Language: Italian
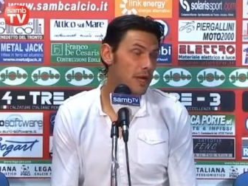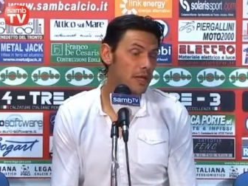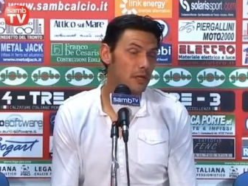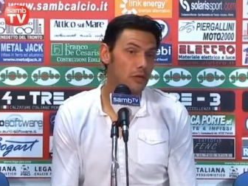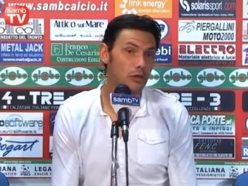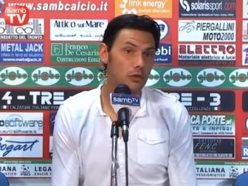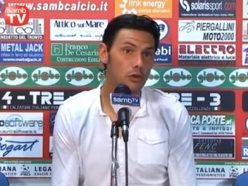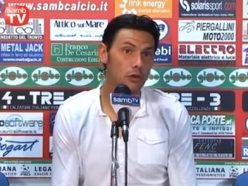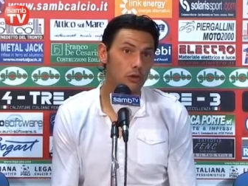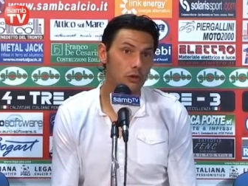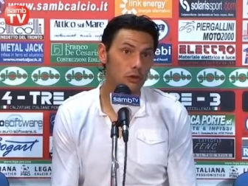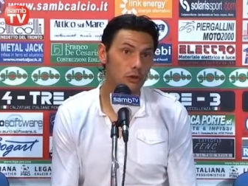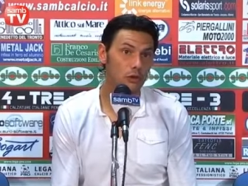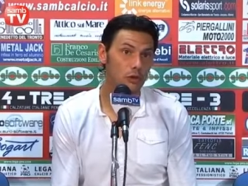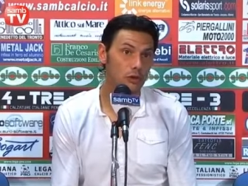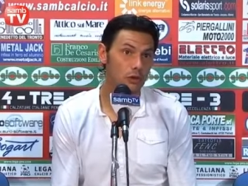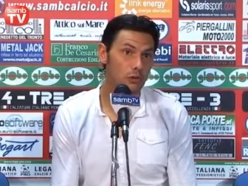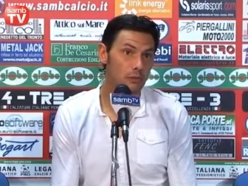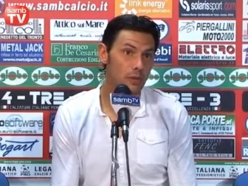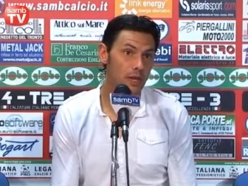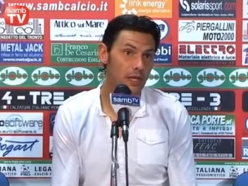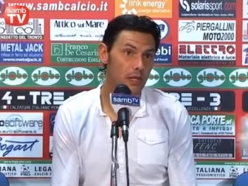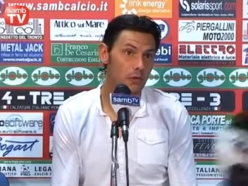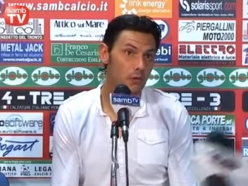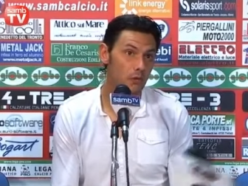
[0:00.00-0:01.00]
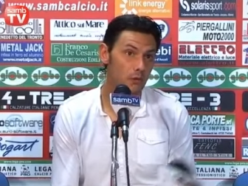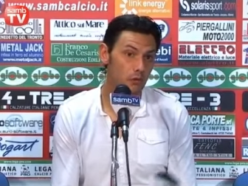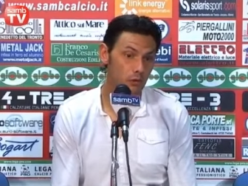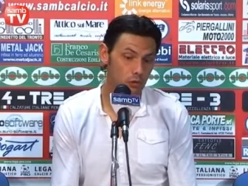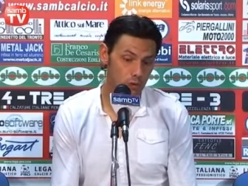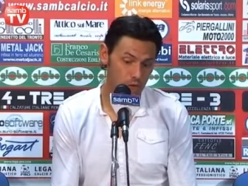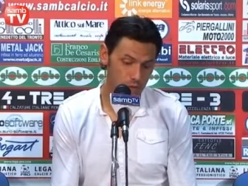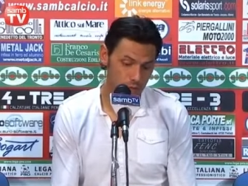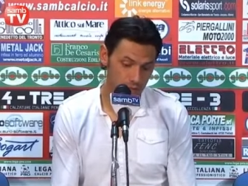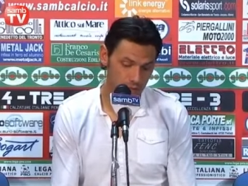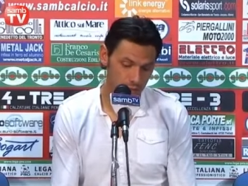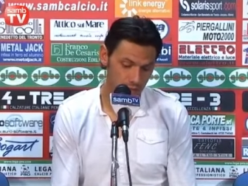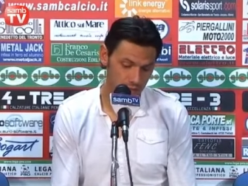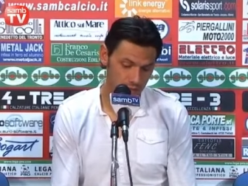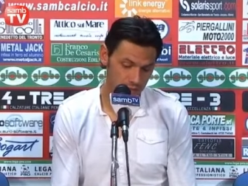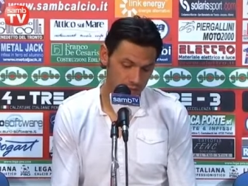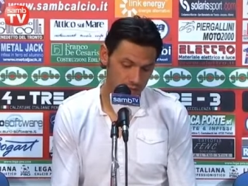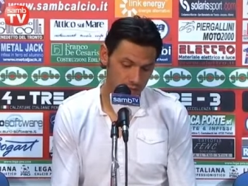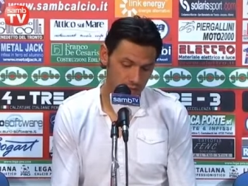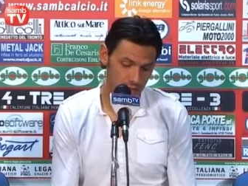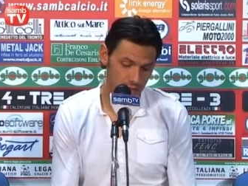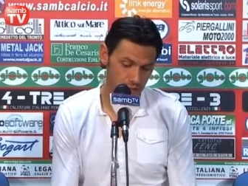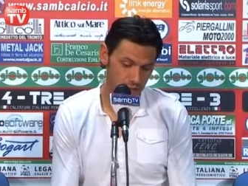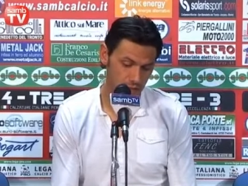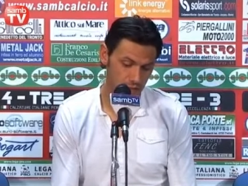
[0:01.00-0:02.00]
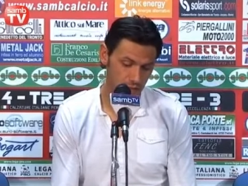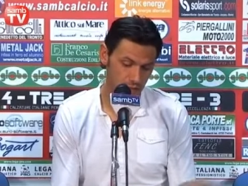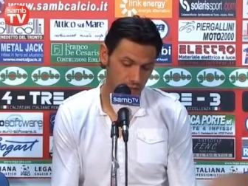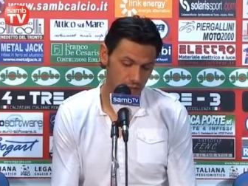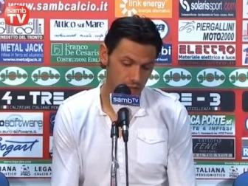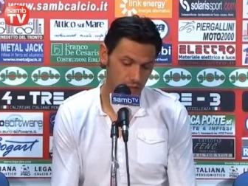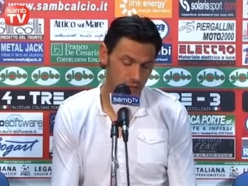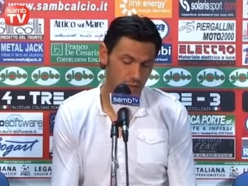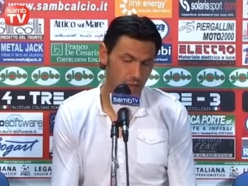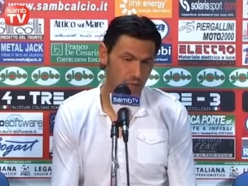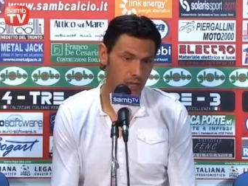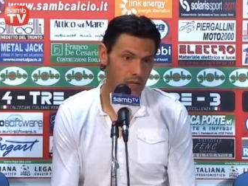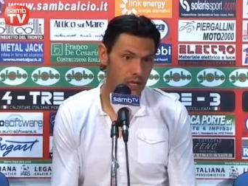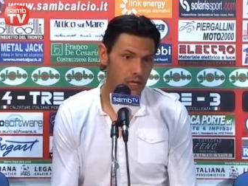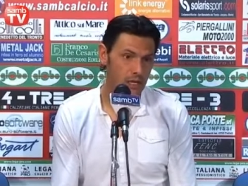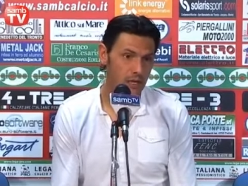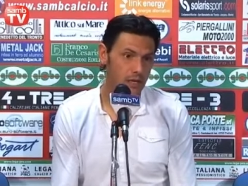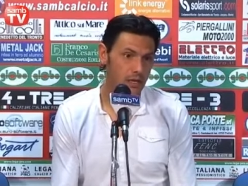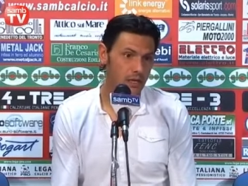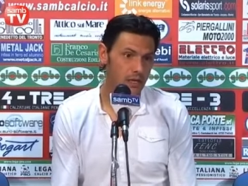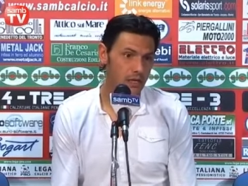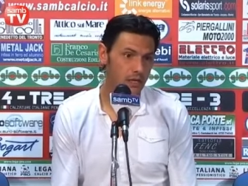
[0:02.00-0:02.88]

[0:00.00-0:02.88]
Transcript: metodo, il metodo del mister. Eh,